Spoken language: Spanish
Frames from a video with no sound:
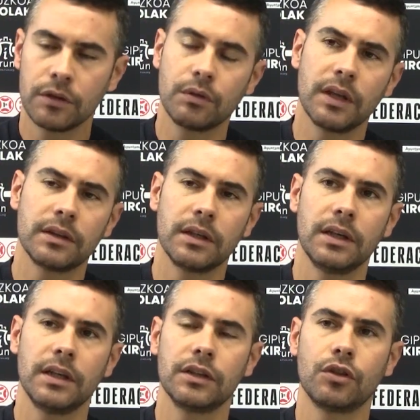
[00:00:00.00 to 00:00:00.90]

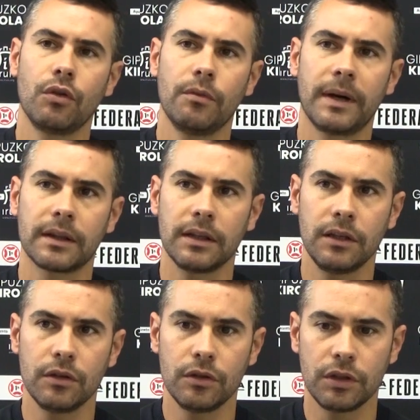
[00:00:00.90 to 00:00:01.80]
durante todo el
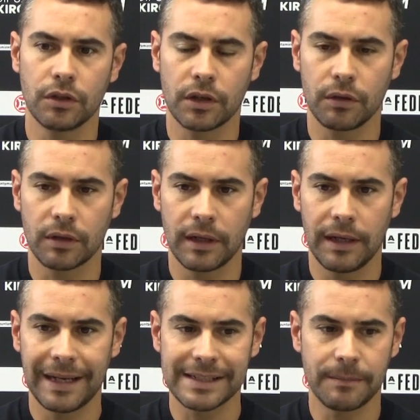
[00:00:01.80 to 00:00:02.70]
partido y yo creo que
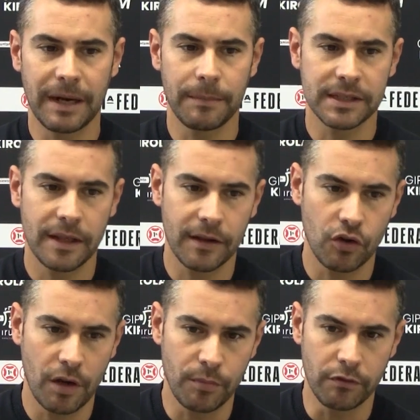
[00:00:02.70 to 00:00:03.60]
la semana pasada
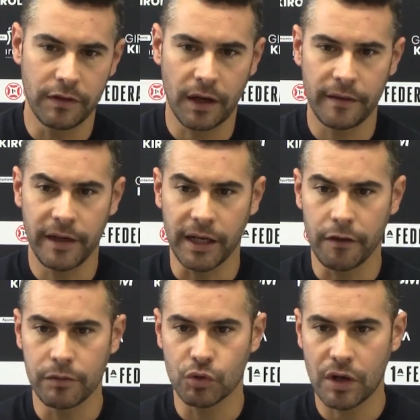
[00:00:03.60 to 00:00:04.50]
con la Ponferradina
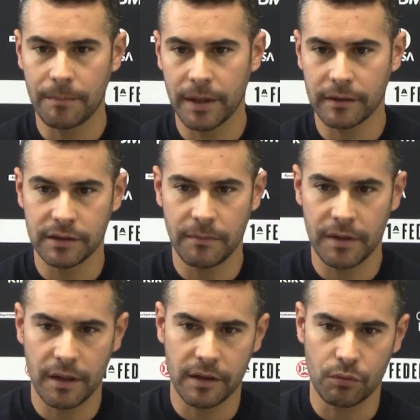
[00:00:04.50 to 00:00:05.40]
ya fuimos capaces de
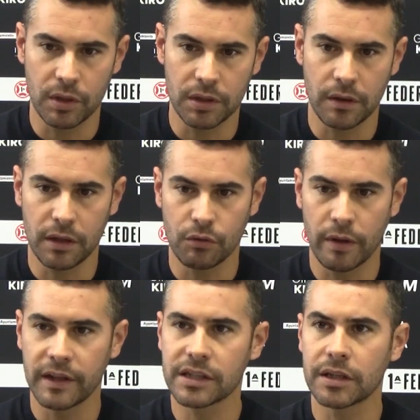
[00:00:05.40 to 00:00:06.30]
meter hacer 45
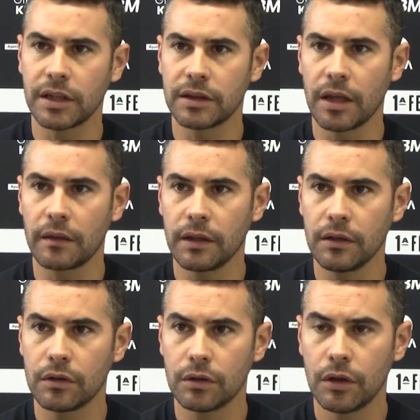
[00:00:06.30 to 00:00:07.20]
hacer
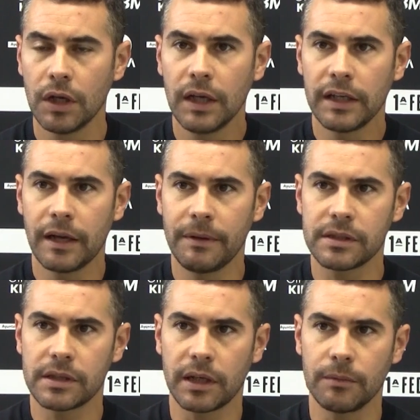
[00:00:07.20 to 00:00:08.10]
75 y a ver
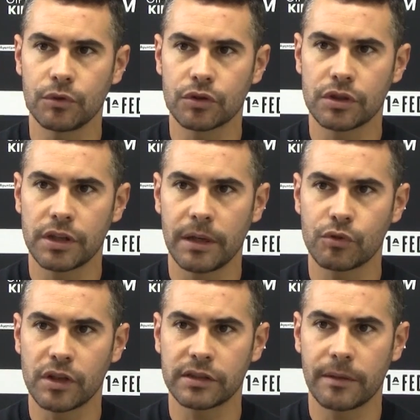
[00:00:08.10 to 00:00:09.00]
si seguimos si
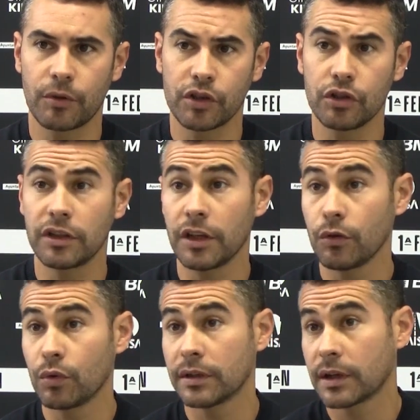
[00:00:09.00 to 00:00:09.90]
seguimos en esta progresión teniendo
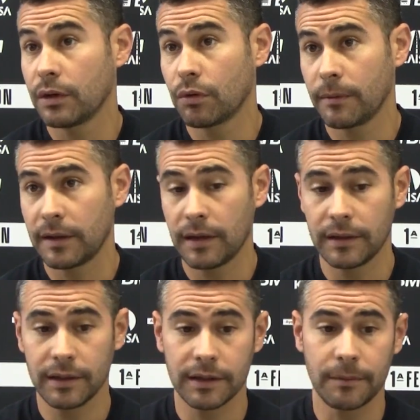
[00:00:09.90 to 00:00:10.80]
en cuenta que hay un rival
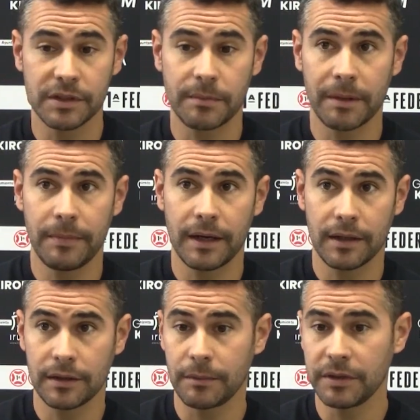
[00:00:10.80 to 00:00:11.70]
delante que también se
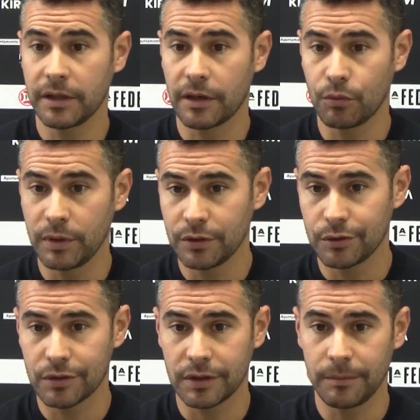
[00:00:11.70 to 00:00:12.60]
prepara que también tiene
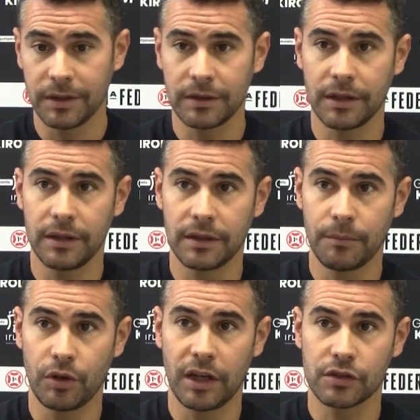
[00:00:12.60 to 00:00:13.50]
argumentos que también te, te
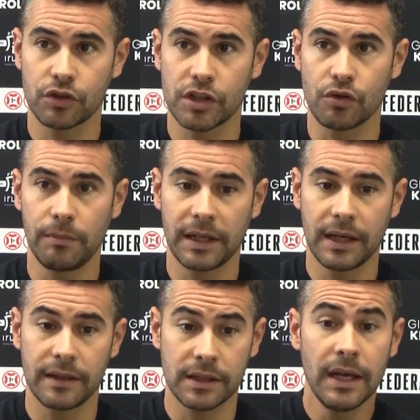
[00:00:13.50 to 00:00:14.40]
pone las cosas
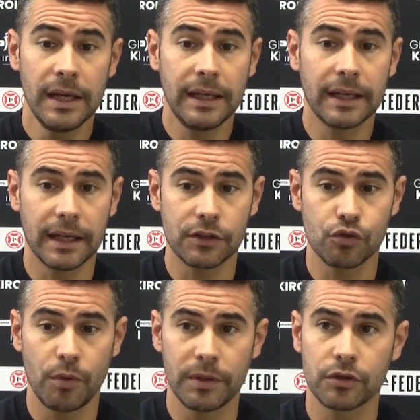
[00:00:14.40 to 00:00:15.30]
complicadas y que en
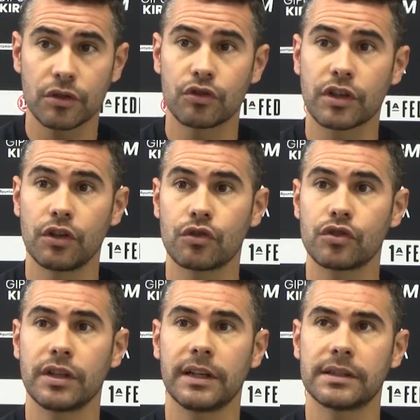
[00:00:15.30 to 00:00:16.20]
esos momentos en los que no
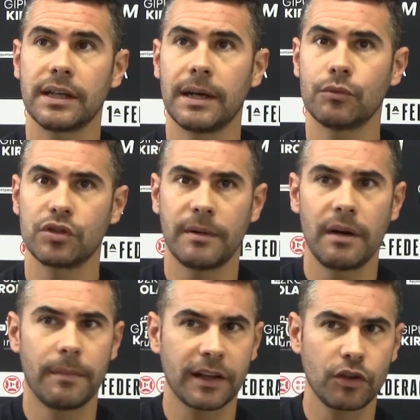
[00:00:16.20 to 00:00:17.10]
consigues digamos llevar
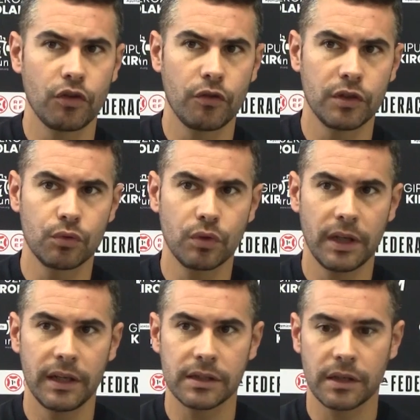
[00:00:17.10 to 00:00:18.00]
el partido donde tú
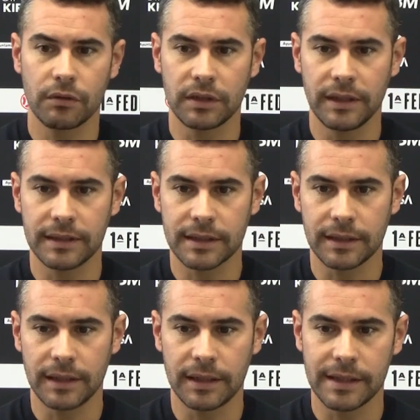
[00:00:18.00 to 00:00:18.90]
quieres creo que tienes que
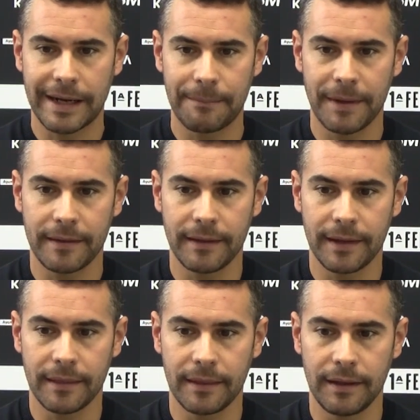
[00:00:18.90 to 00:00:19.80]
tener esa
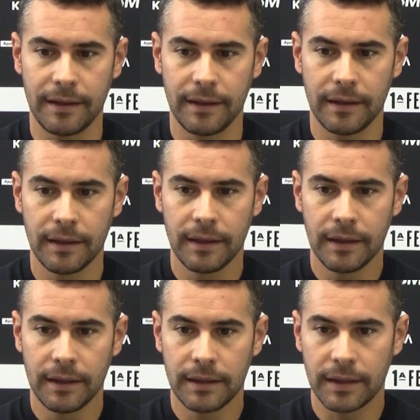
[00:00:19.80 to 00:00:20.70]
capacidad de
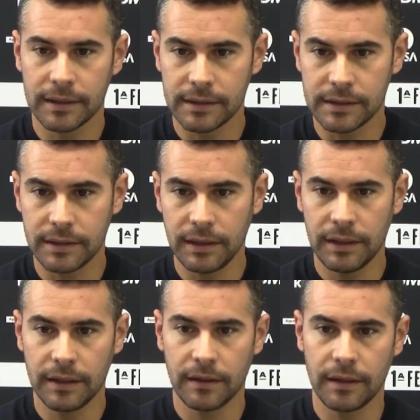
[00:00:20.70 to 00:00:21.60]

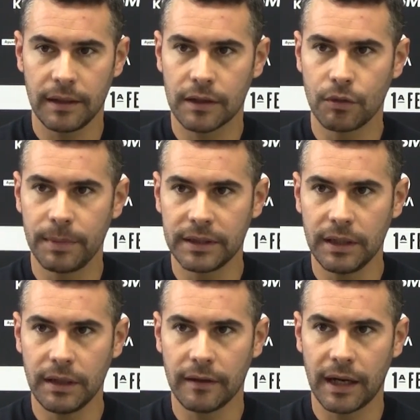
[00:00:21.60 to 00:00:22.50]
resistir, de
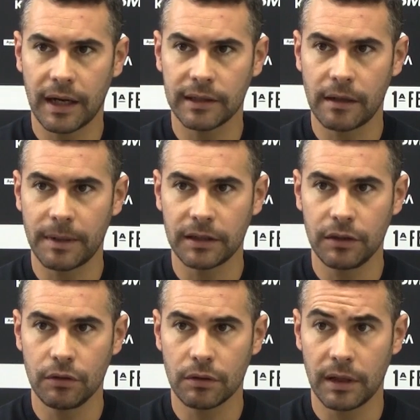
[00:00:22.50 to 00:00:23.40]
competir, de agarrarte al
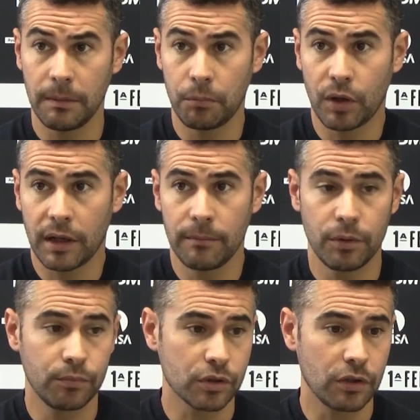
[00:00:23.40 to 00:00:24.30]
partido, que por
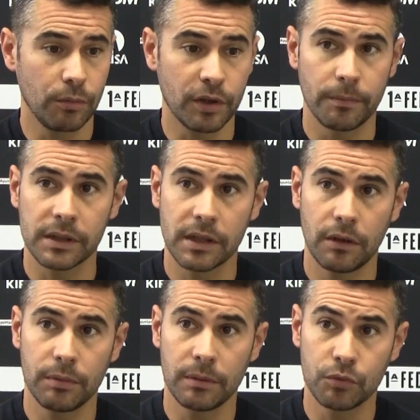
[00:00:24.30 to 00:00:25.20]
ejemplo pues el domingo
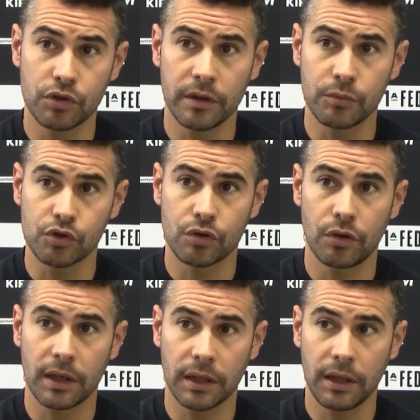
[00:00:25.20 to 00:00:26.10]
pasado vimos y
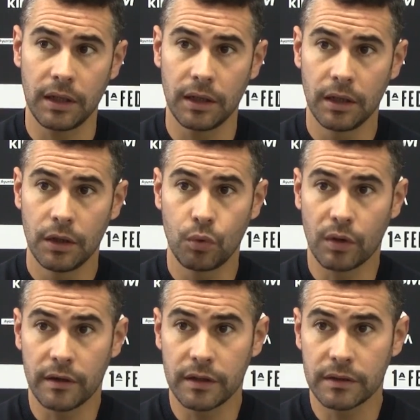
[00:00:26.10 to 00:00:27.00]
demostró aquí un
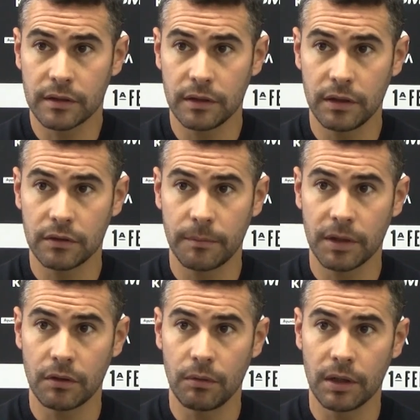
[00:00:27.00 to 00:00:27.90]
reciente ascendido
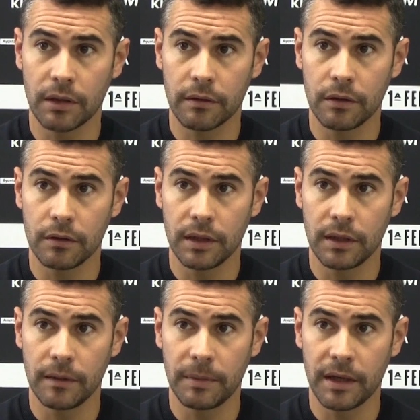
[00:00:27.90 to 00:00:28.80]
también con la obligación de,
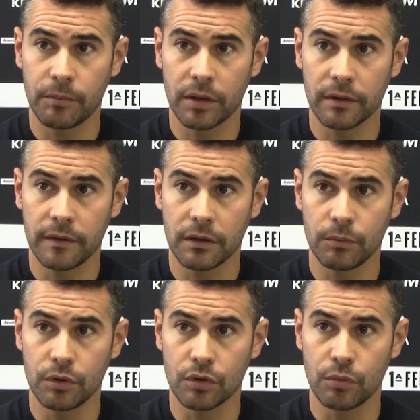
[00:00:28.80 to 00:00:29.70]
pegar pelear por ascender
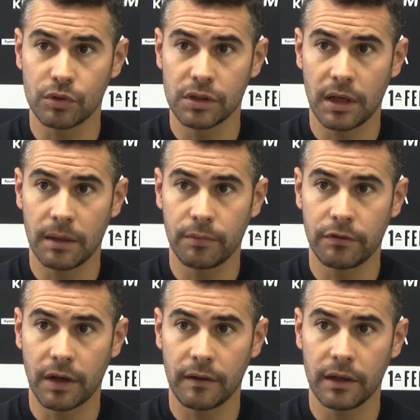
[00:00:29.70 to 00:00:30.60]
como, como es la
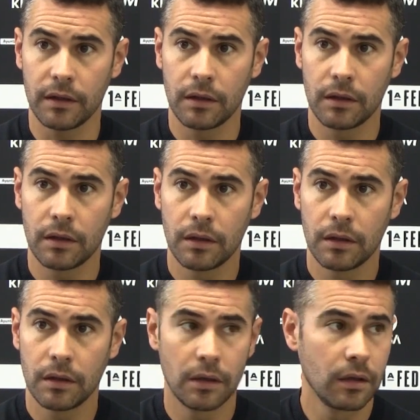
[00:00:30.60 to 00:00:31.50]
Ponferradina.
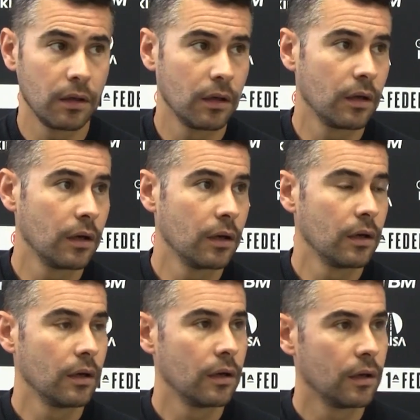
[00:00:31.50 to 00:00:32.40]
¿Eran
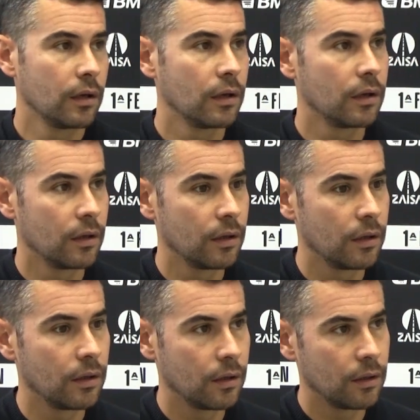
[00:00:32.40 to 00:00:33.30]
puntos fuertes
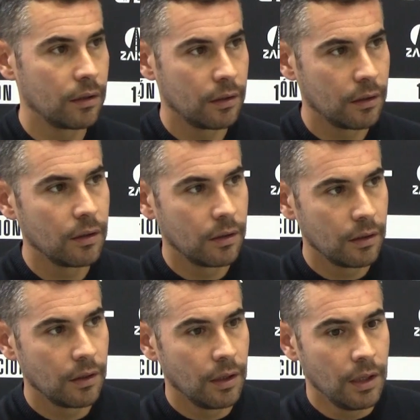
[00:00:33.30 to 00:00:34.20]
del,
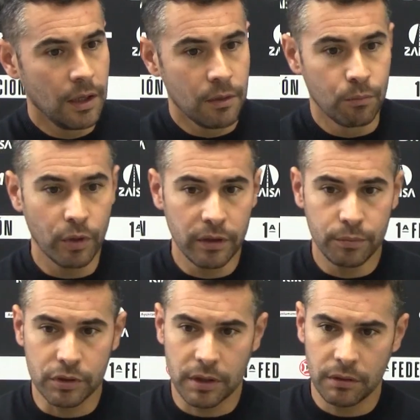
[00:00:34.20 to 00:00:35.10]
rival? Bueno,
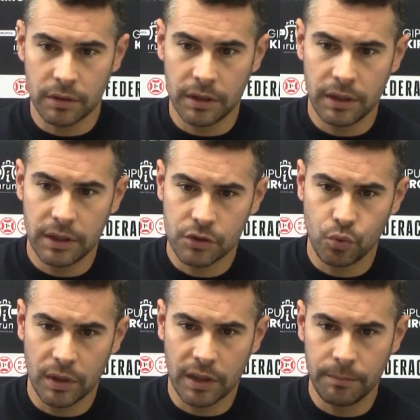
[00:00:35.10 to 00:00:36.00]
pues creo que es
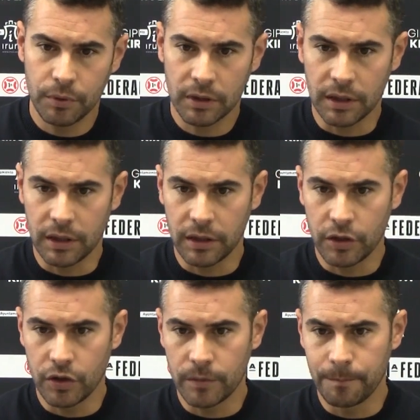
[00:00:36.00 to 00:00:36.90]
un equipo que
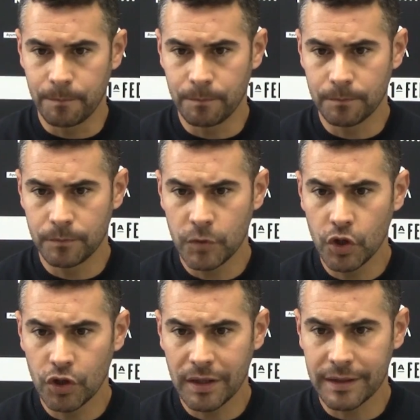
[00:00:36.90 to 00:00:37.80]

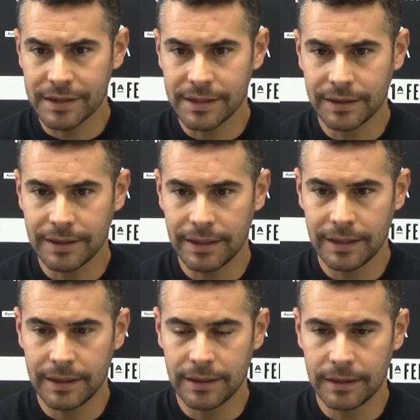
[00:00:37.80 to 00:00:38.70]
no
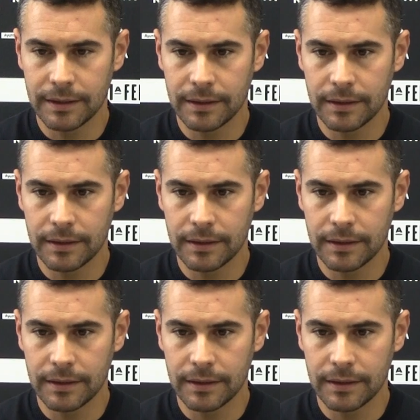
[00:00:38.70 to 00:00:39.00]
necesita